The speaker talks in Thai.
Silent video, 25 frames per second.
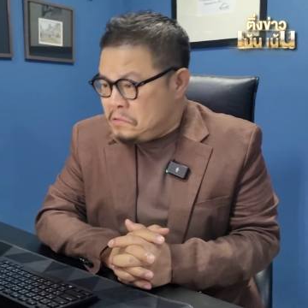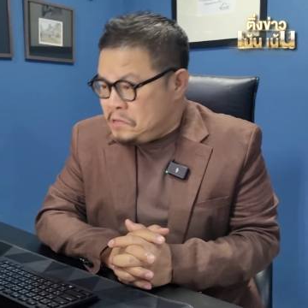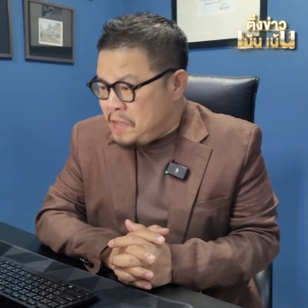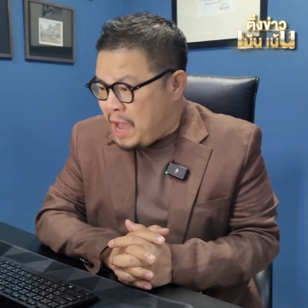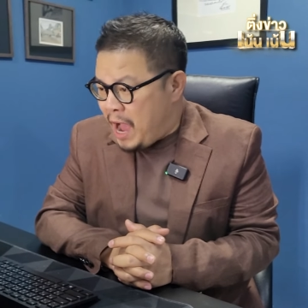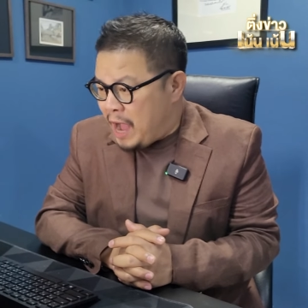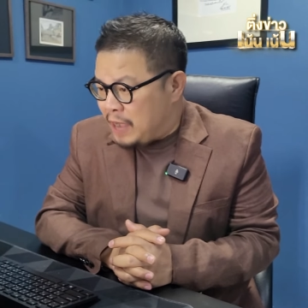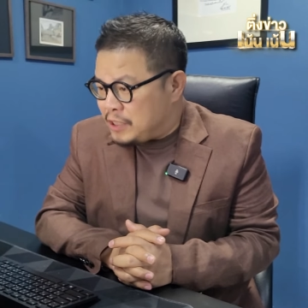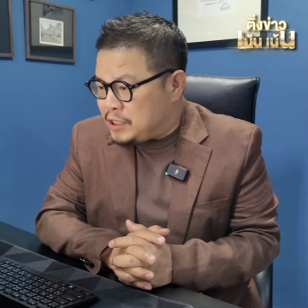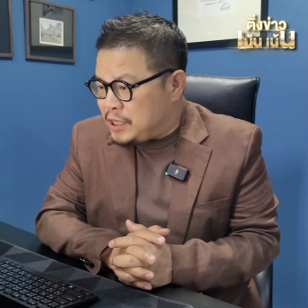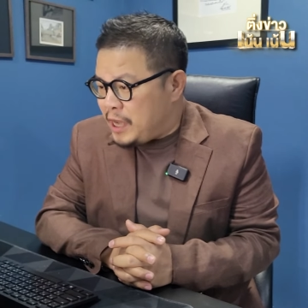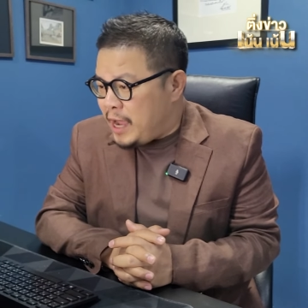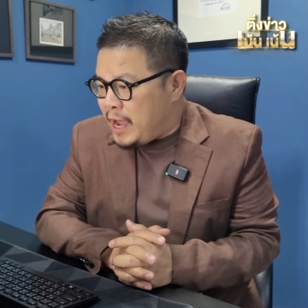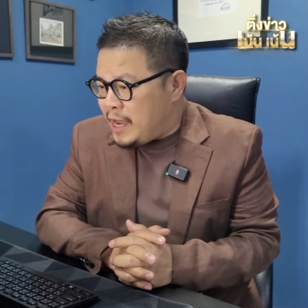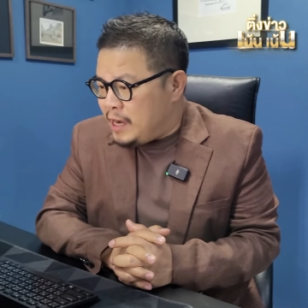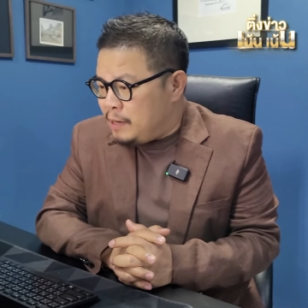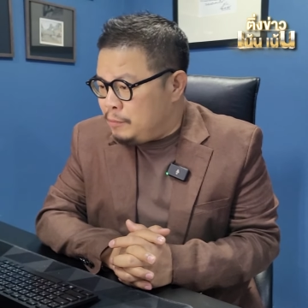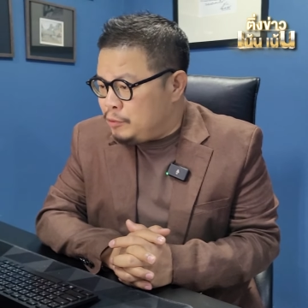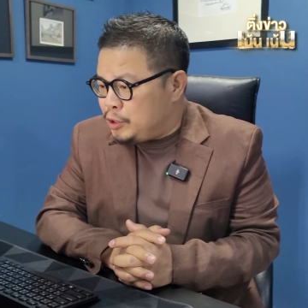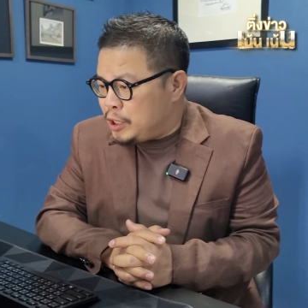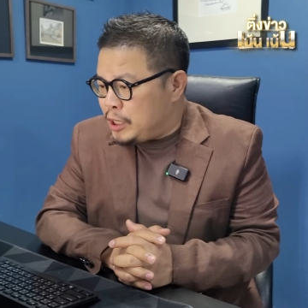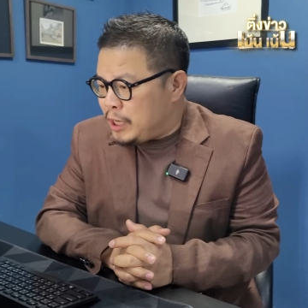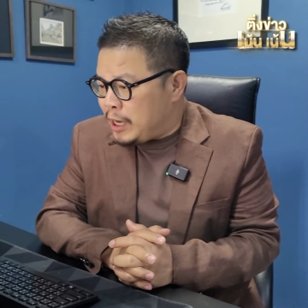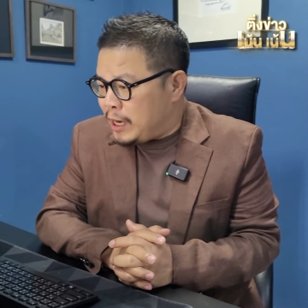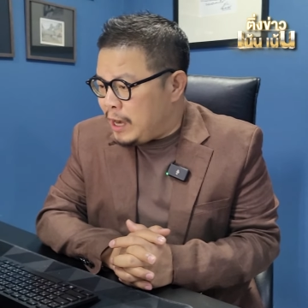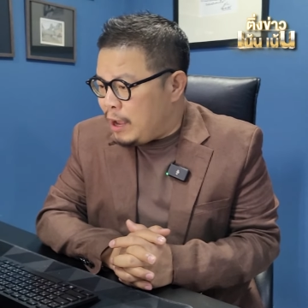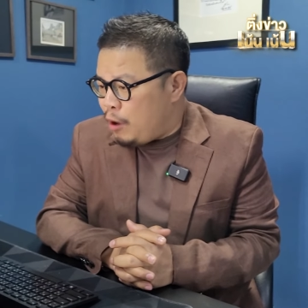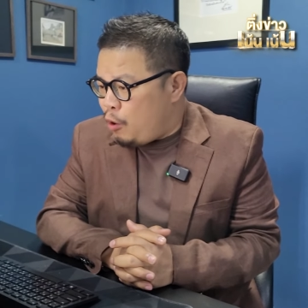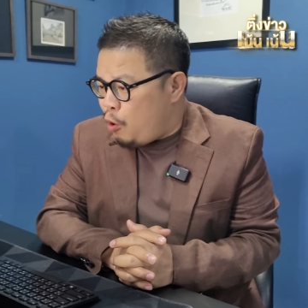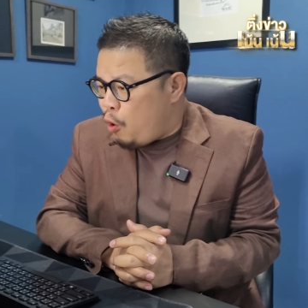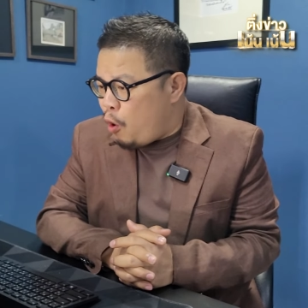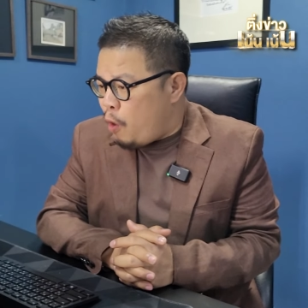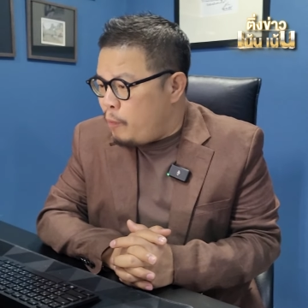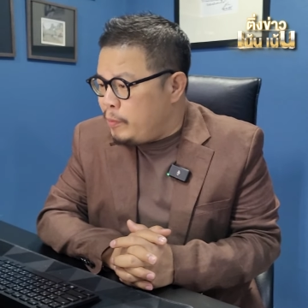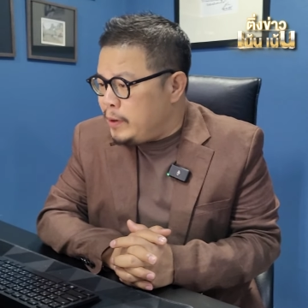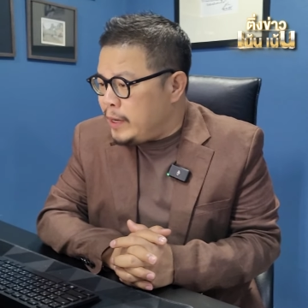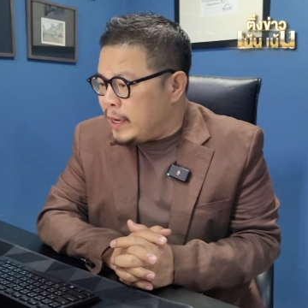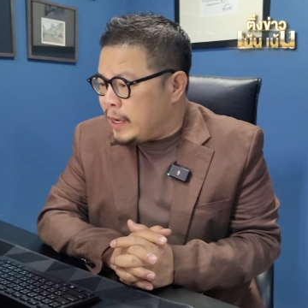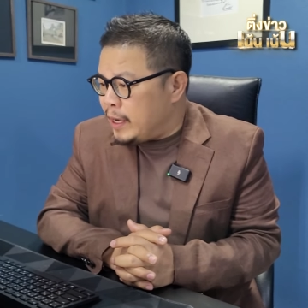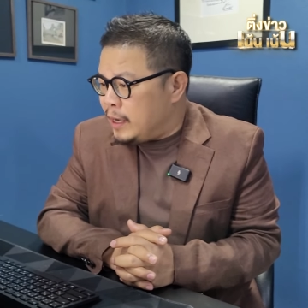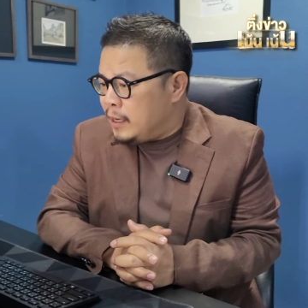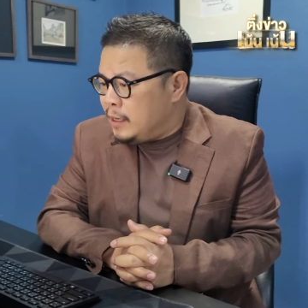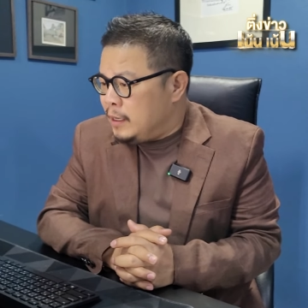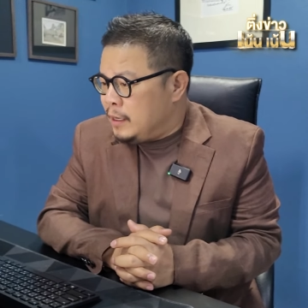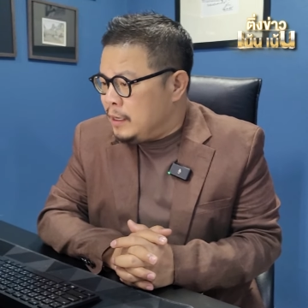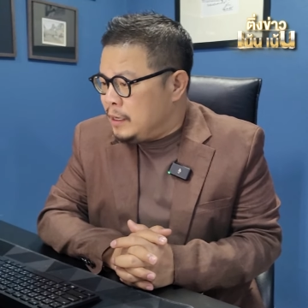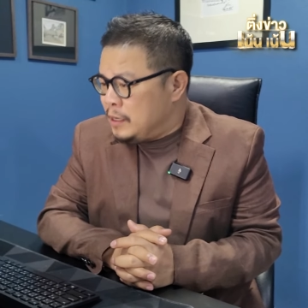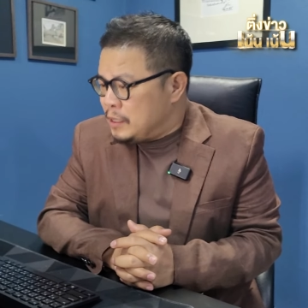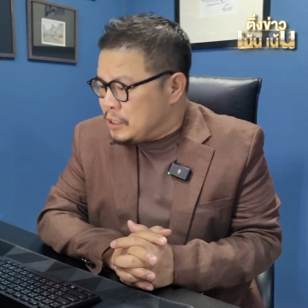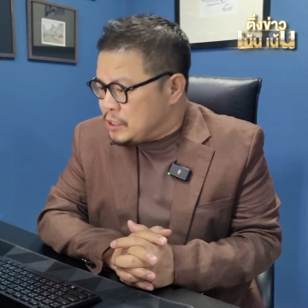อยากจะให้รัฐมนตรีกลาโหมเนี่ย
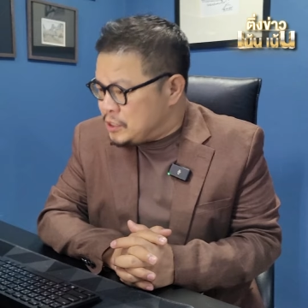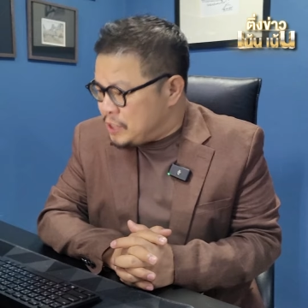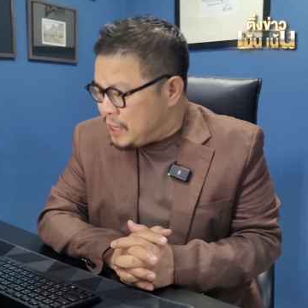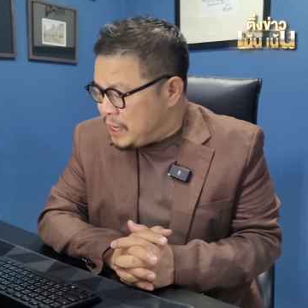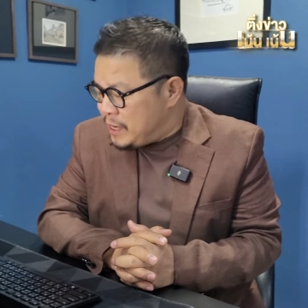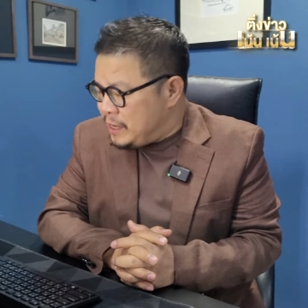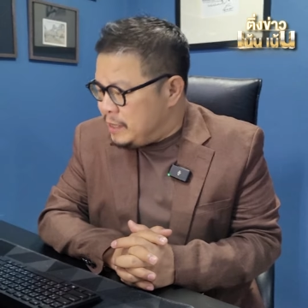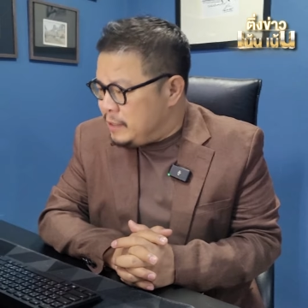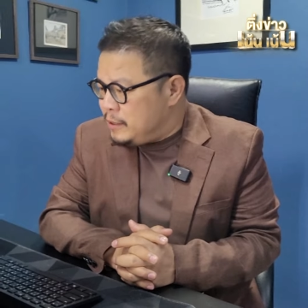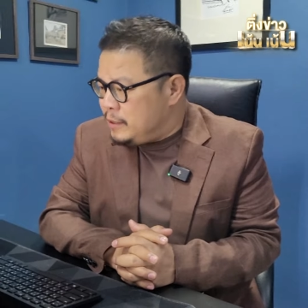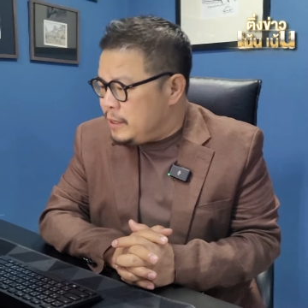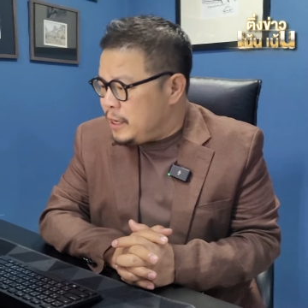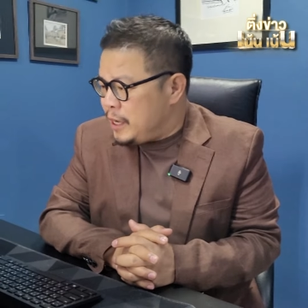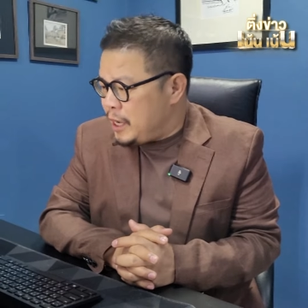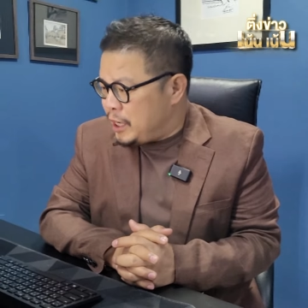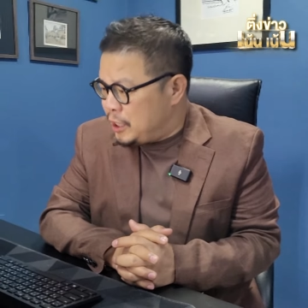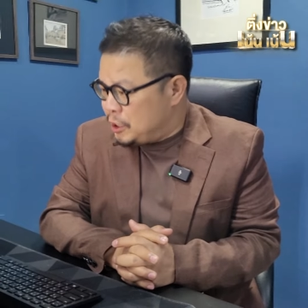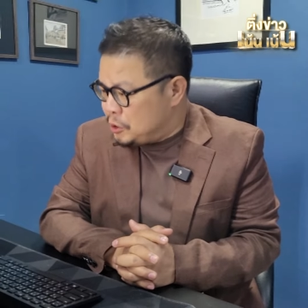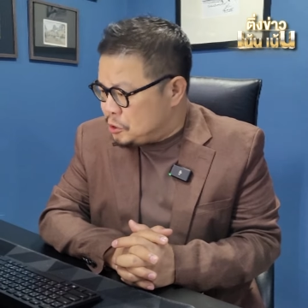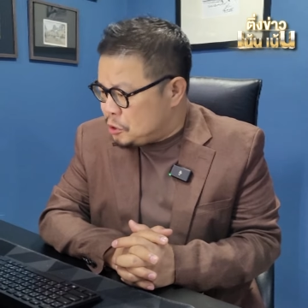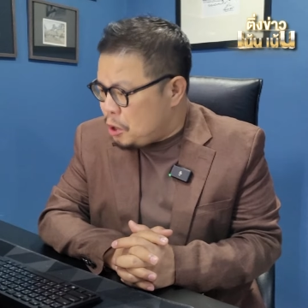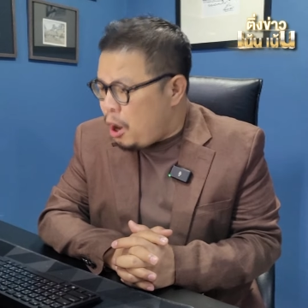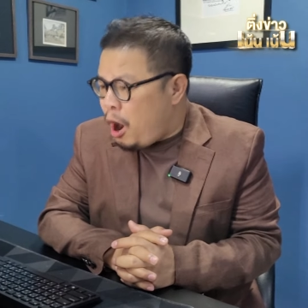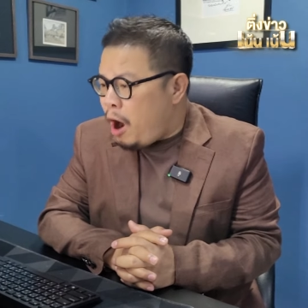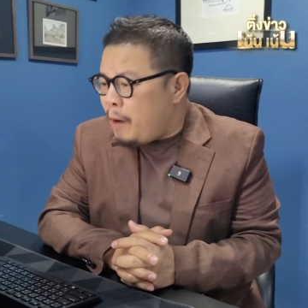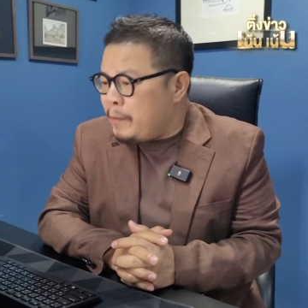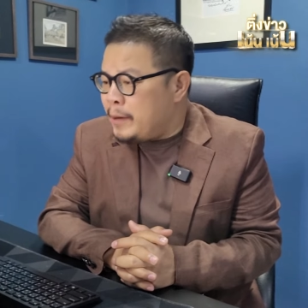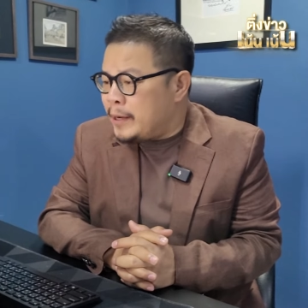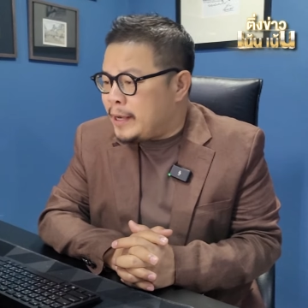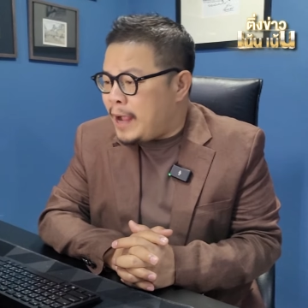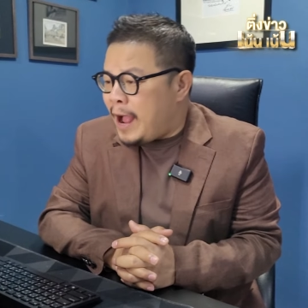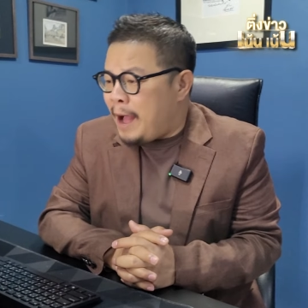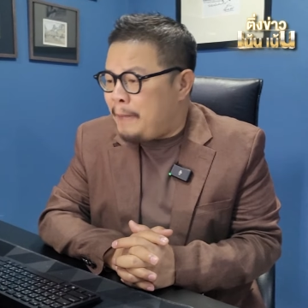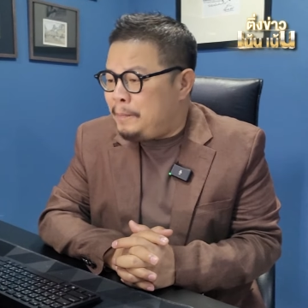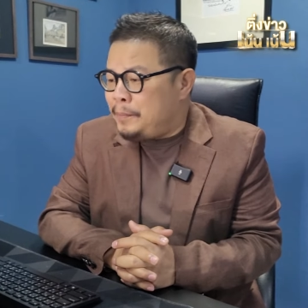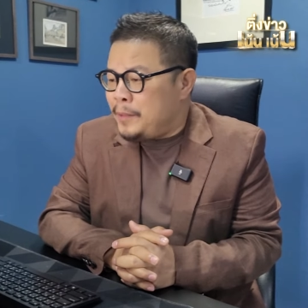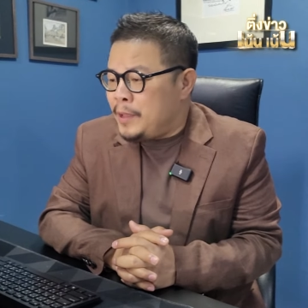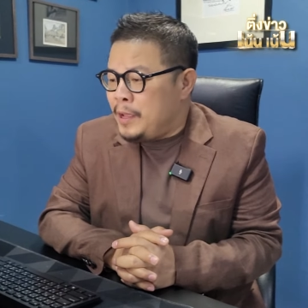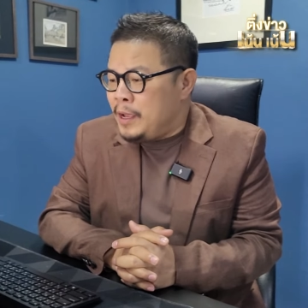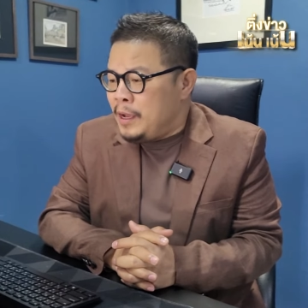เซ็นเห็นชอบนะครับ